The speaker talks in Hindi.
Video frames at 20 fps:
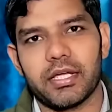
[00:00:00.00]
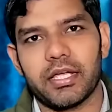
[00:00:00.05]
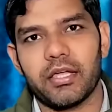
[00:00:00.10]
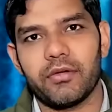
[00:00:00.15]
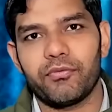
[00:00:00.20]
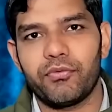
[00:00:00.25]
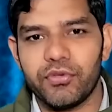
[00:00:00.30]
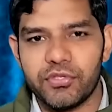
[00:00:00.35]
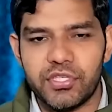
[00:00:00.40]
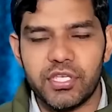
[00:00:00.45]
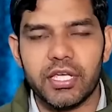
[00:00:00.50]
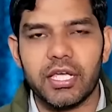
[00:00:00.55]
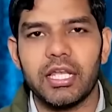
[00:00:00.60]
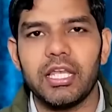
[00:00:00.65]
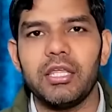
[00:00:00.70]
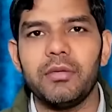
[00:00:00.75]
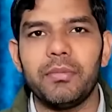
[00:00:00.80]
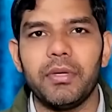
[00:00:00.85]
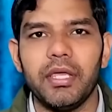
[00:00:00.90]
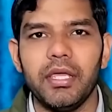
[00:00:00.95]
गया
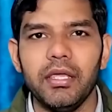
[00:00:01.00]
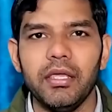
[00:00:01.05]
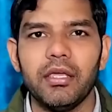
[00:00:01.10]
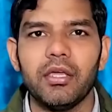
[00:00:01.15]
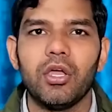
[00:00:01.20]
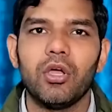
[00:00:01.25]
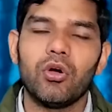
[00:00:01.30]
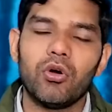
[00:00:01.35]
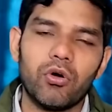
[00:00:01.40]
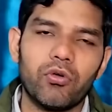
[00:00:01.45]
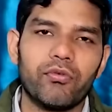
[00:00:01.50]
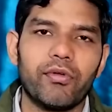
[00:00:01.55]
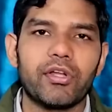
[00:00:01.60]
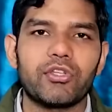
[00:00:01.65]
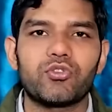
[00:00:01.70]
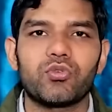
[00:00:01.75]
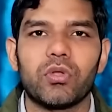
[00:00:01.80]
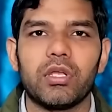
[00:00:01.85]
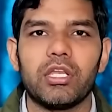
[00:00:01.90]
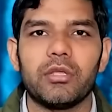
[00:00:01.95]
फिजिकली भी और
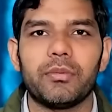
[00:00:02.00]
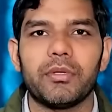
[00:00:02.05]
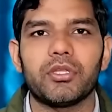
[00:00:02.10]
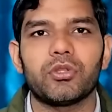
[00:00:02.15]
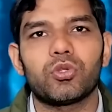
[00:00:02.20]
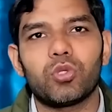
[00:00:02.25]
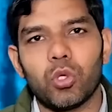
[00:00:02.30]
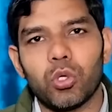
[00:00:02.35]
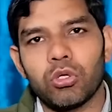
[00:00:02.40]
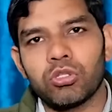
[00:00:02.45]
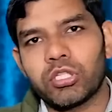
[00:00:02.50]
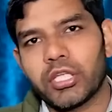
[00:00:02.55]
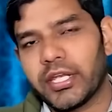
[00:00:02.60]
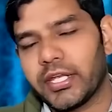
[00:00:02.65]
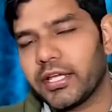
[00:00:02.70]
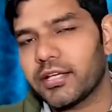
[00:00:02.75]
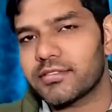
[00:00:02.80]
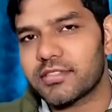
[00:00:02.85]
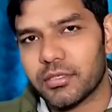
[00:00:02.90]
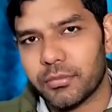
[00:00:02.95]
वर्चुअली भी दोनों
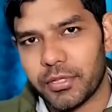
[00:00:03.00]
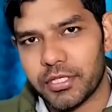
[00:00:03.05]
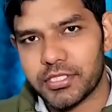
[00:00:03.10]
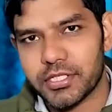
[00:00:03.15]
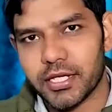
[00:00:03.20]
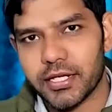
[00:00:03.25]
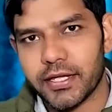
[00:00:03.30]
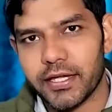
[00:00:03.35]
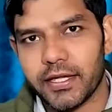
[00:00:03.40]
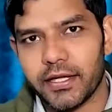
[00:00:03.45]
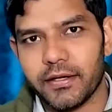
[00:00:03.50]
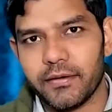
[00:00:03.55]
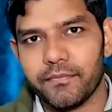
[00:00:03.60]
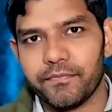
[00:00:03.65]
तरीके से भेजा गया